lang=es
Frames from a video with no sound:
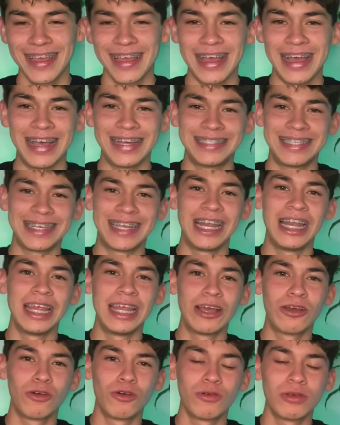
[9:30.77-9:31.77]
hasta aquí le
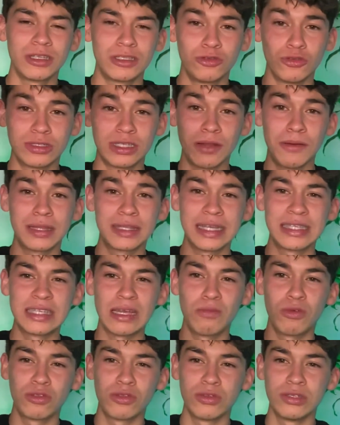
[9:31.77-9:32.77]
dejo. Suscríbete, está el
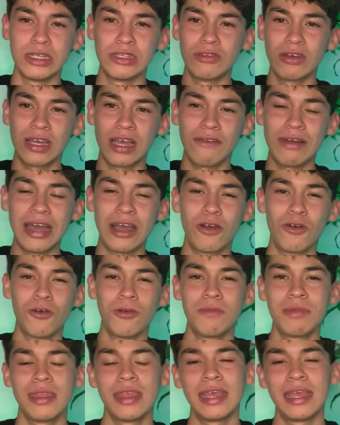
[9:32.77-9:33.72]
botoncito acá abajo.